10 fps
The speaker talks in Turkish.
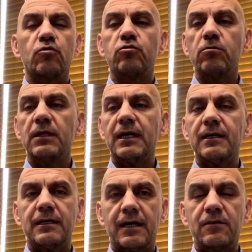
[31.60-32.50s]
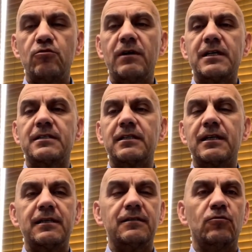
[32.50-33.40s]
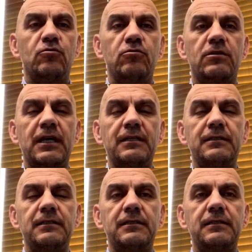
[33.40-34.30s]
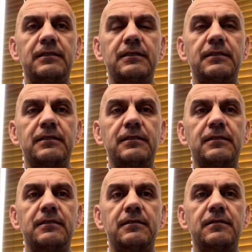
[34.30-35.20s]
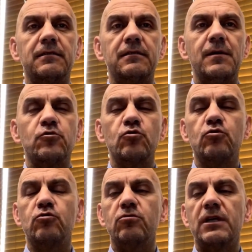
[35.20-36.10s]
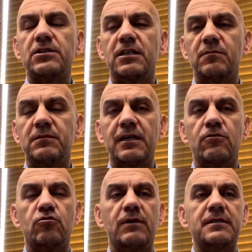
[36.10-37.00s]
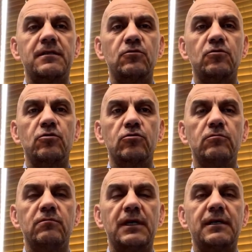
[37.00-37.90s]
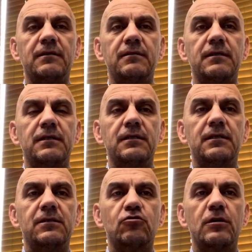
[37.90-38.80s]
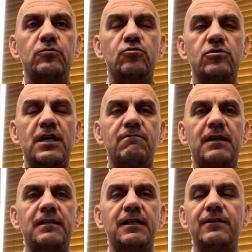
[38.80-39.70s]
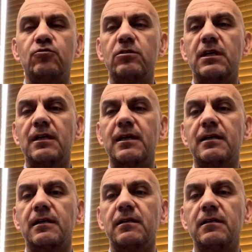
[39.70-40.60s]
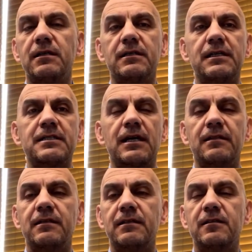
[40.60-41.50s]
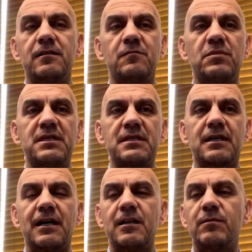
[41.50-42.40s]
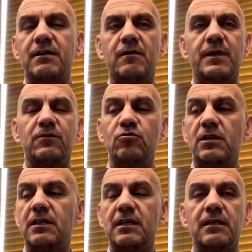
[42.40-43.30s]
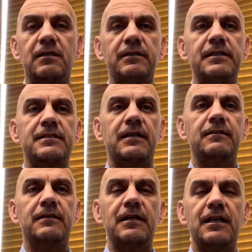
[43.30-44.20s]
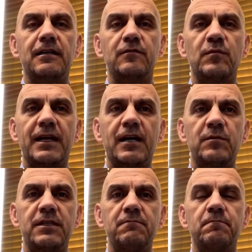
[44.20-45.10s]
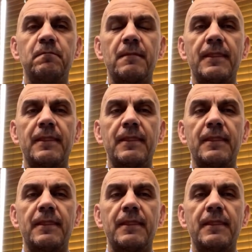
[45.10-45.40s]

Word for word: okulda yani üniversitede okurken e, hep şu gurur yaşadım. Teknik üniversitede okuyordum ve şöyle bir düşüncem vardı. Ya Türkiye'nin en akıllı insanları biziz galiba ve ben Türkiye'nin en akıllı insanlarıyla beraberim.